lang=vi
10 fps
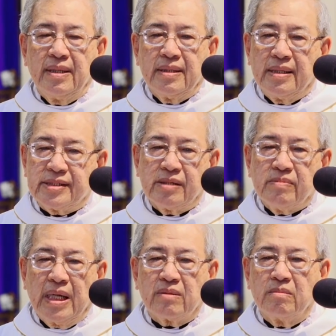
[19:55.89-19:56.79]
đời
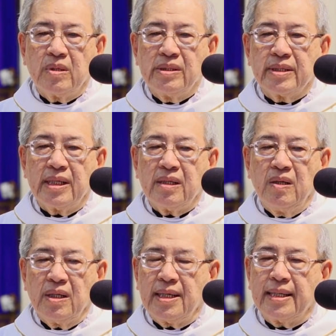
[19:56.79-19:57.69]
sống nào cũng có những cái
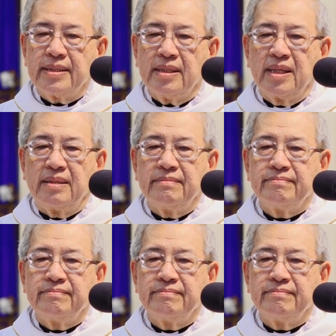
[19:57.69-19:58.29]
khó khăn nhất định